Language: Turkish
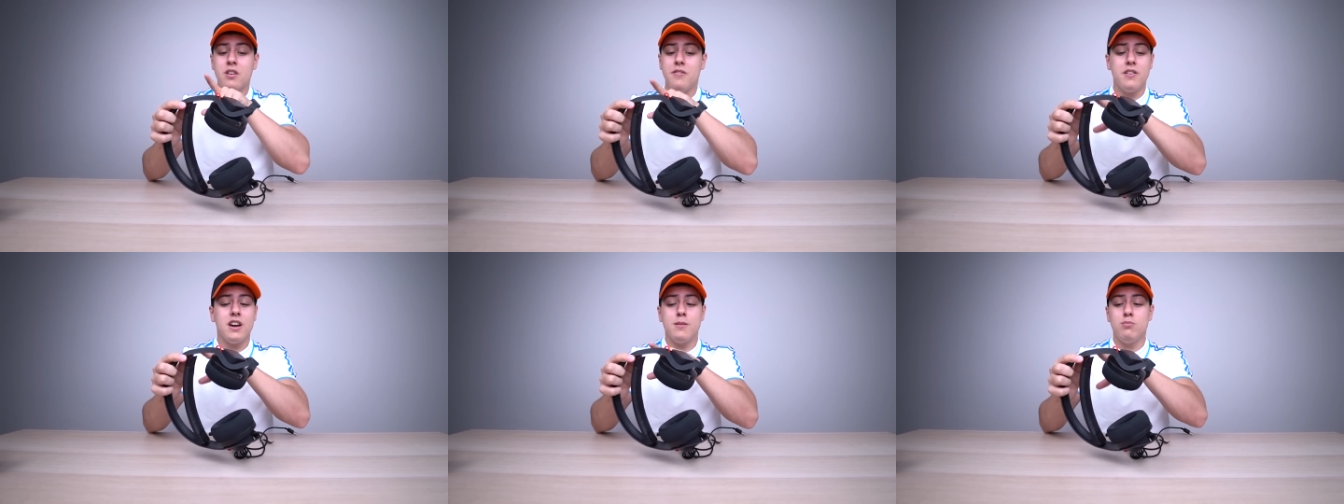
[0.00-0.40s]

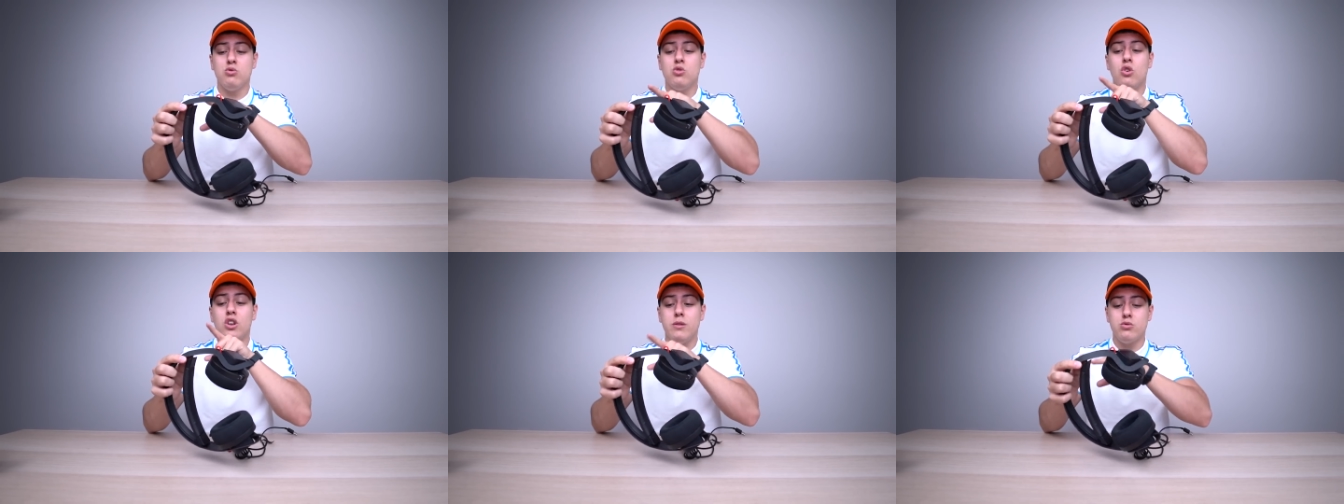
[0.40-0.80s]
Fakat
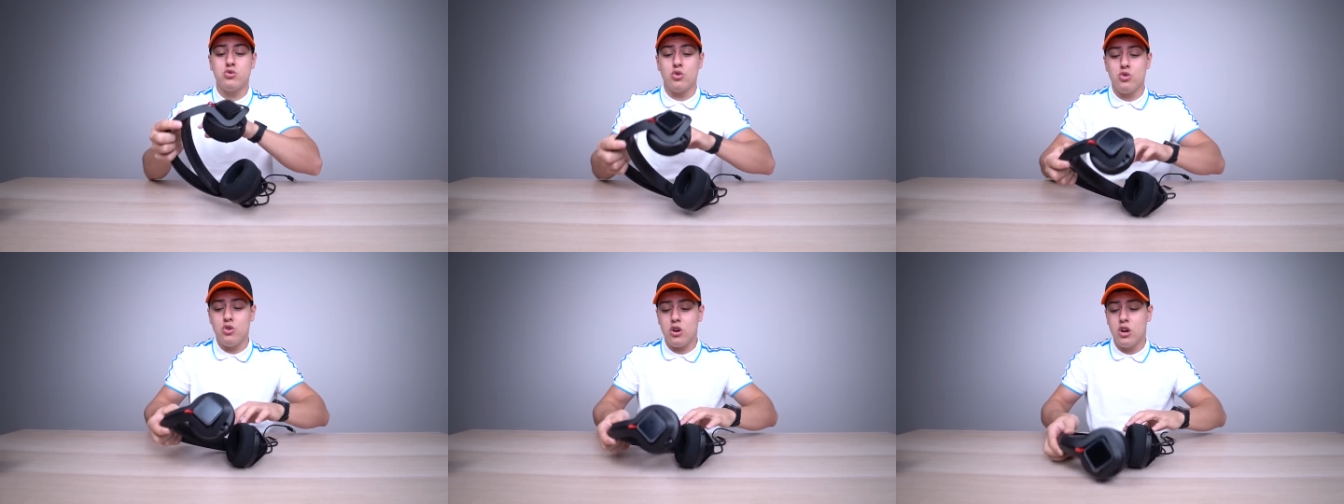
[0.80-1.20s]
bunda öyle bir
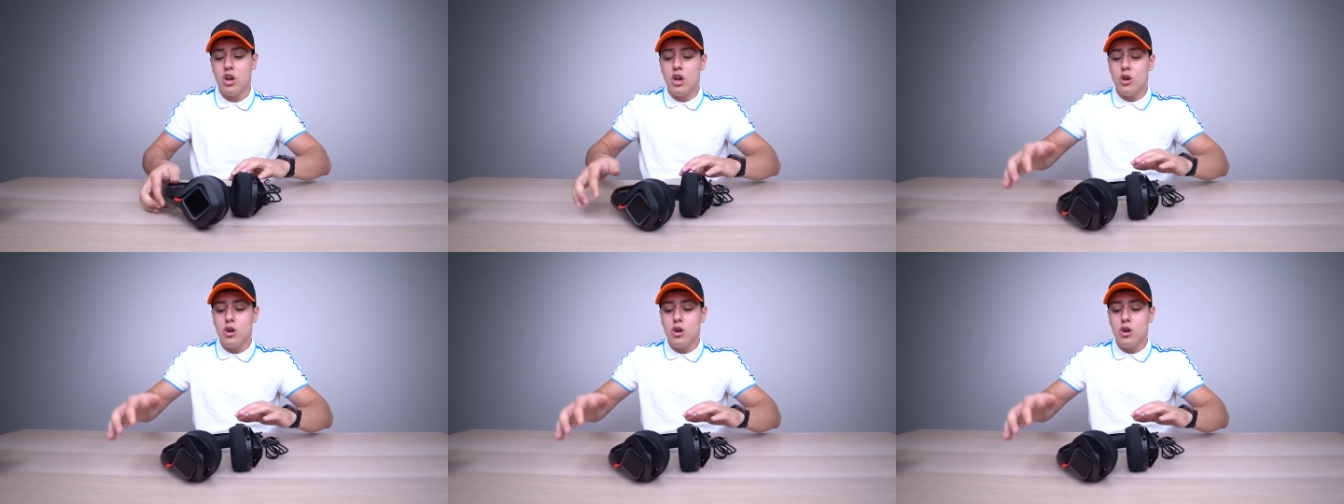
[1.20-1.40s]
sorun yok.